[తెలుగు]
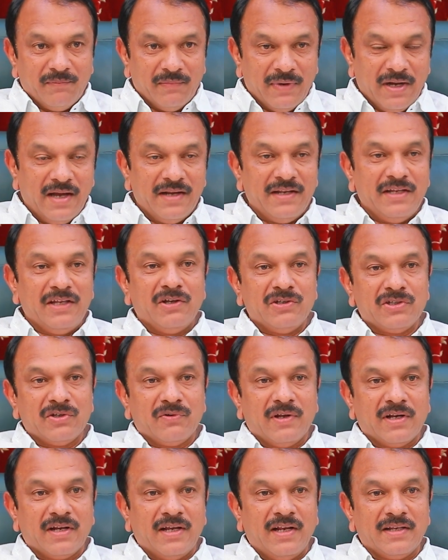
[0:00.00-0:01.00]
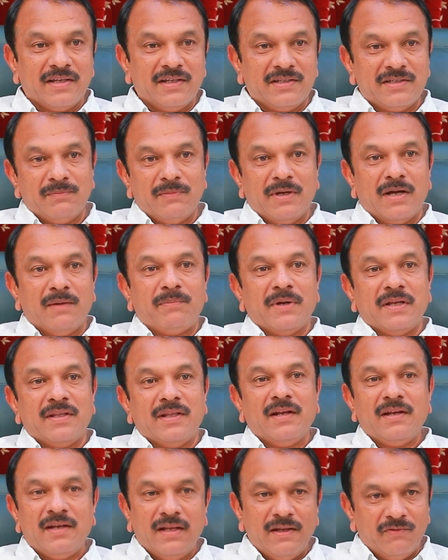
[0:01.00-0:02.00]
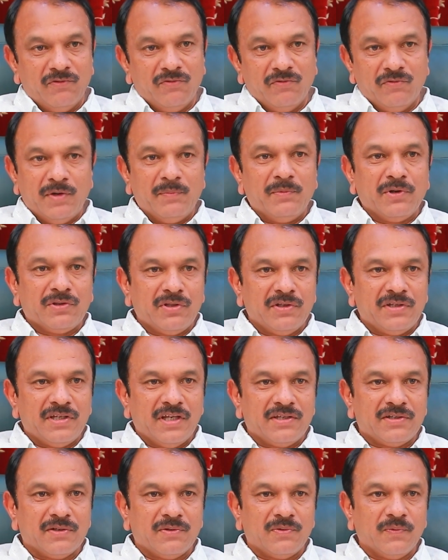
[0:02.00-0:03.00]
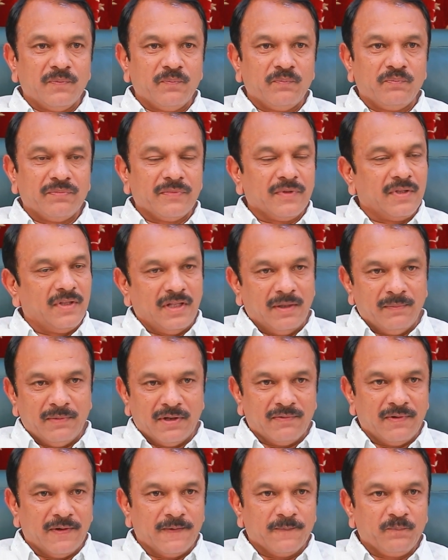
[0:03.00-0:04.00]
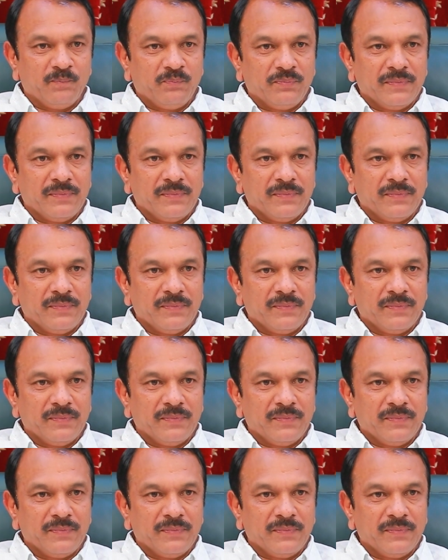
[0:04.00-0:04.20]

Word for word: మా నియోజకవర్గానికి ఇచ్చి మా ప్రజల్ని విముక్తి చేసిండ్రు నెంబర్ వన్